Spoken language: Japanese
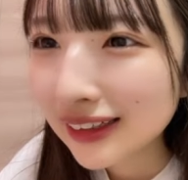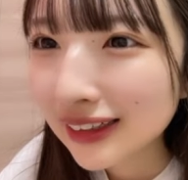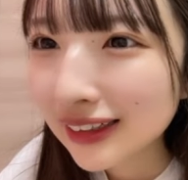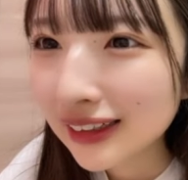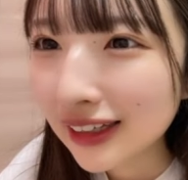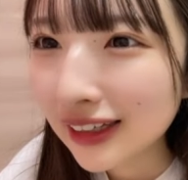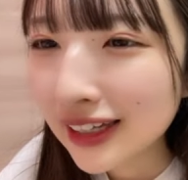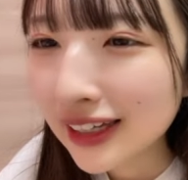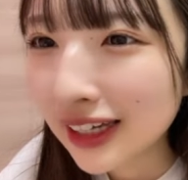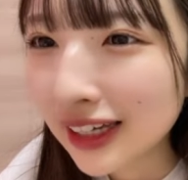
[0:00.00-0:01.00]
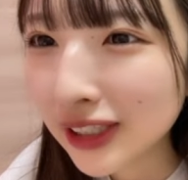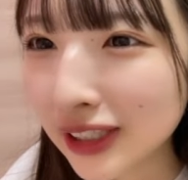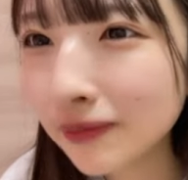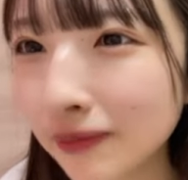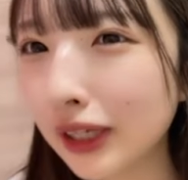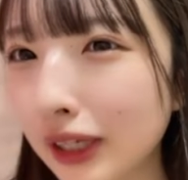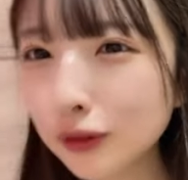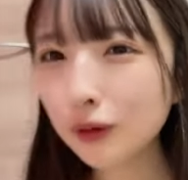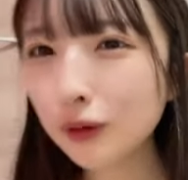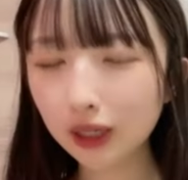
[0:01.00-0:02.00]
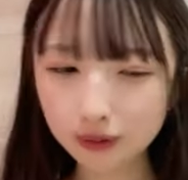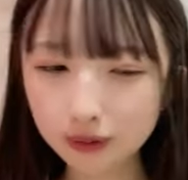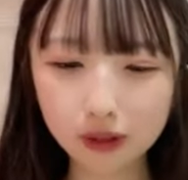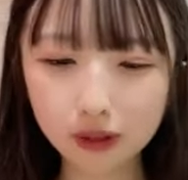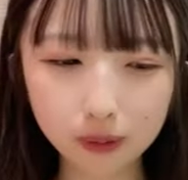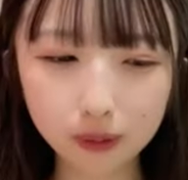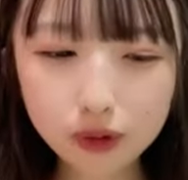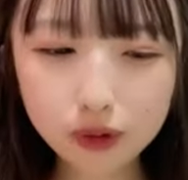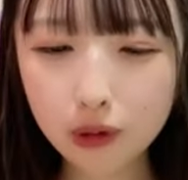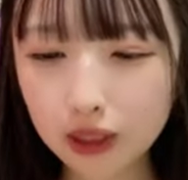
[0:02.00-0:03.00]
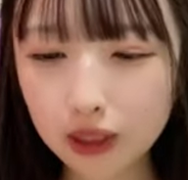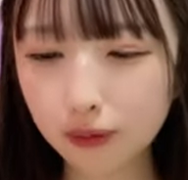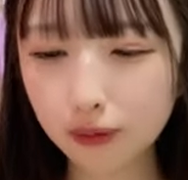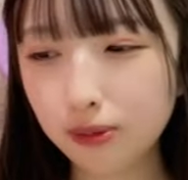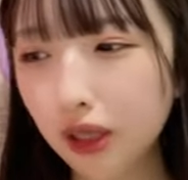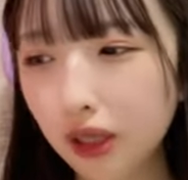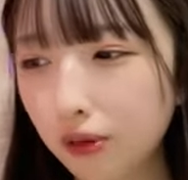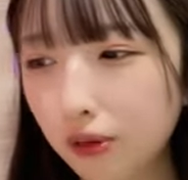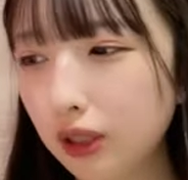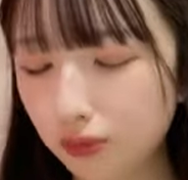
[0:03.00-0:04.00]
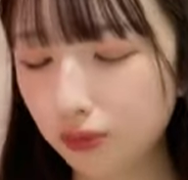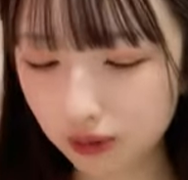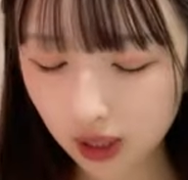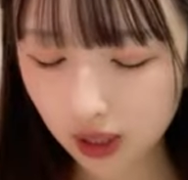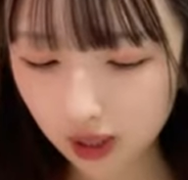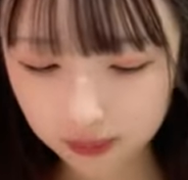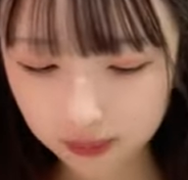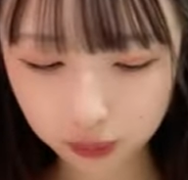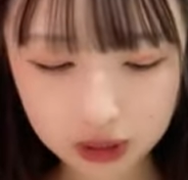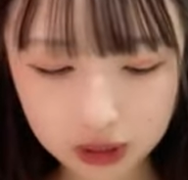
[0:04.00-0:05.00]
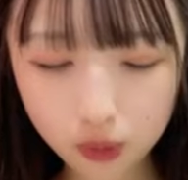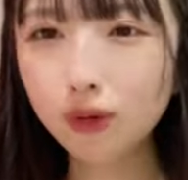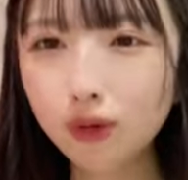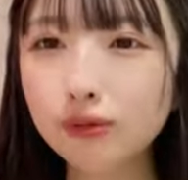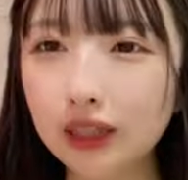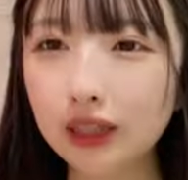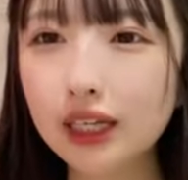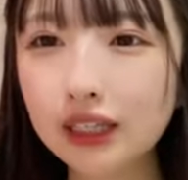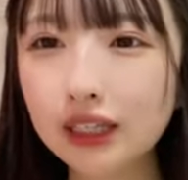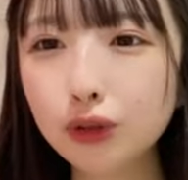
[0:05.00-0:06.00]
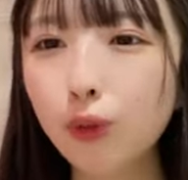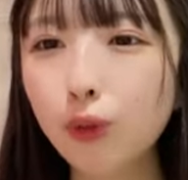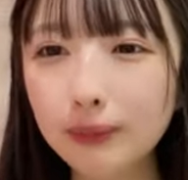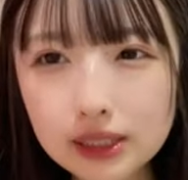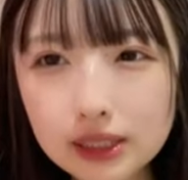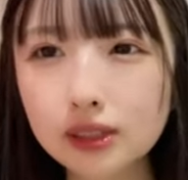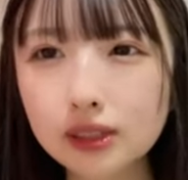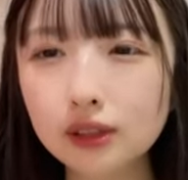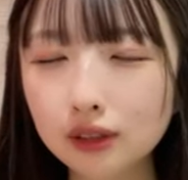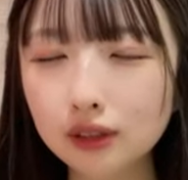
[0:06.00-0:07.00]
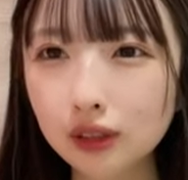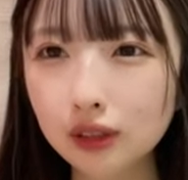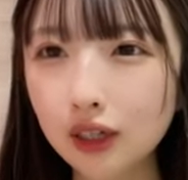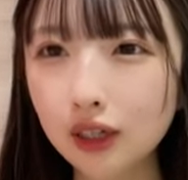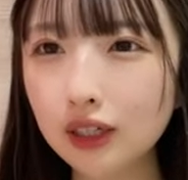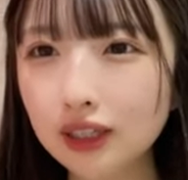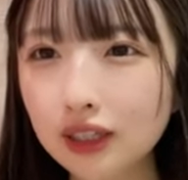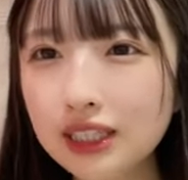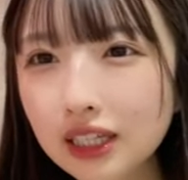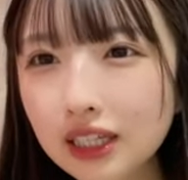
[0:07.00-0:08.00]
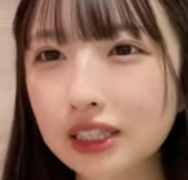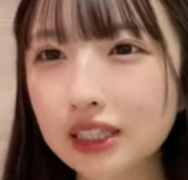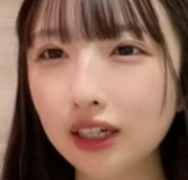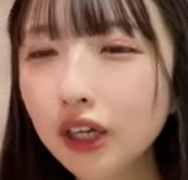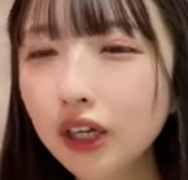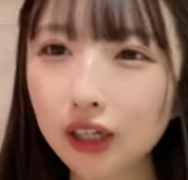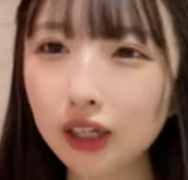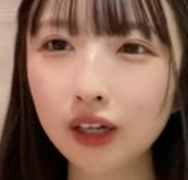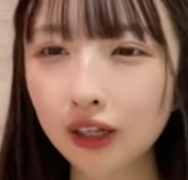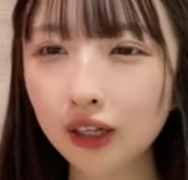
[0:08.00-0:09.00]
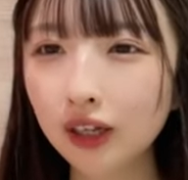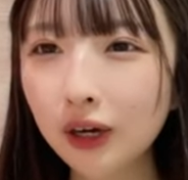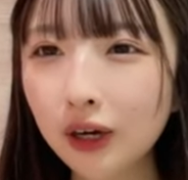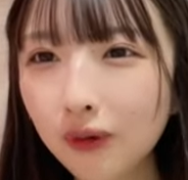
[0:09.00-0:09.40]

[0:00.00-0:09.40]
結構本当はこのサイズなのだけどこれはさすがにでかすぎるからちぎってあげますはい入れたは